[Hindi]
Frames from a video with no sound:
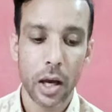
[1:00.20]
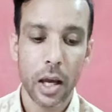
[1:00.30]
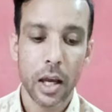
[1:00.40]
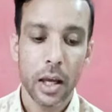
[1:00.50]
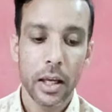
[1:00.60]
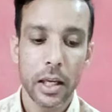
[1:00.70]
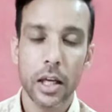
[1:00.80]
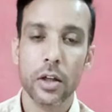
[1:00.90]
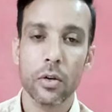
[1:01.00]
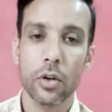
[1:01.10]
जो है
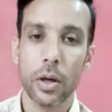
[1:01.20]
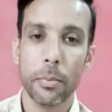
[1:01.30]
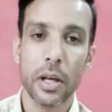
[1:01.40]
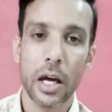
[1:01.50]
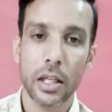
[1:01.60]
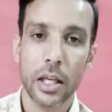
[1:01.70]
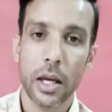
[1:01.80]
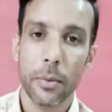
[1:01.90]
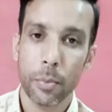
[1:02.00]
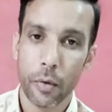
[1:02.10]
एक करोड़ नब्बे लाख
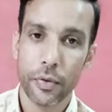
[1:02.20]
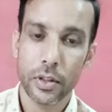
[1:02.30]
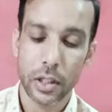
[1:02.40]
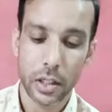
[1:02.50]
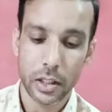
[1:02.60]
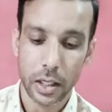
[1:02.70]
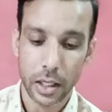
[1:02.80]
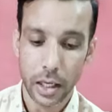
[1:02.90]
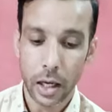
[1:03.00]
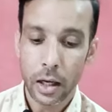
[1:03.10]
के प्रॉफिट जनरेट
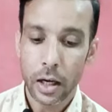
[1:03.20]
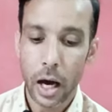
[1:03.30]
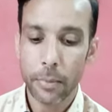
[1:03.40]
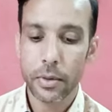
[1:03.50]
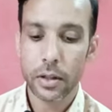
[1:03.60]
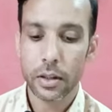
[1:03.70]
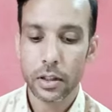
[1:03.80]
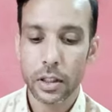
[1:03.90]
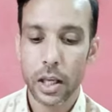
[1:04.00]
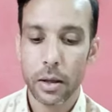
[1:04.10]
कर रही है आप देख
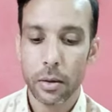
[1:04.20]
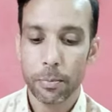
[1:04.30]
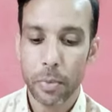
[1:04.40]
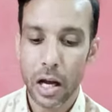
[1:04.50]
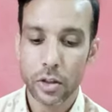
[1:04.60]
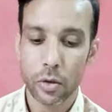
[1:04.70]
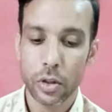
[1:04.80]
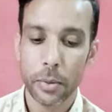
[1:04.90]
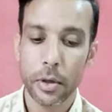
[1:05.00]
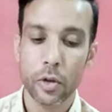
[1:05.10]
सकते हैं पांच
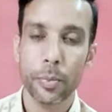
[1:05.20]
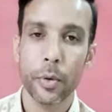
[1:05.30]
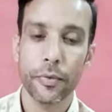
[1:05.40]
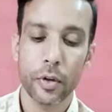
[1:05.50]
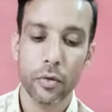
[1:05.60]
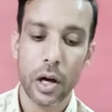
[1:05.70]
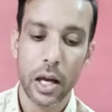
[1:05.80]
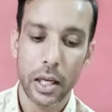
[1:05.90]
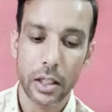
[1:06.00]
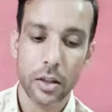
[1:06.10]
करोड़ का भी इनको प्रॉफिट
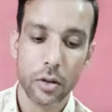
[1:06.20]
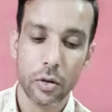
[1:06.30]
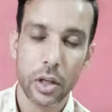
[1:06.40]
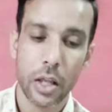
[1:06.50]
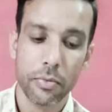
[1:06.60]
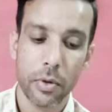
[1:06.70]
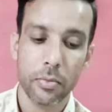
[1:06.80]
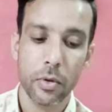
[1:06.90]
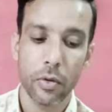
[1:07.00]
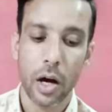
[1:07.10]
हुआ इक्कीस करोड़ के
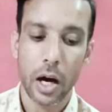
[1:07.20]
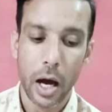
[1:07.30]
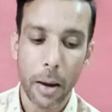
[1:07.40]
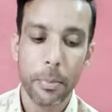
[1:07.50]
आसपास भी हुआ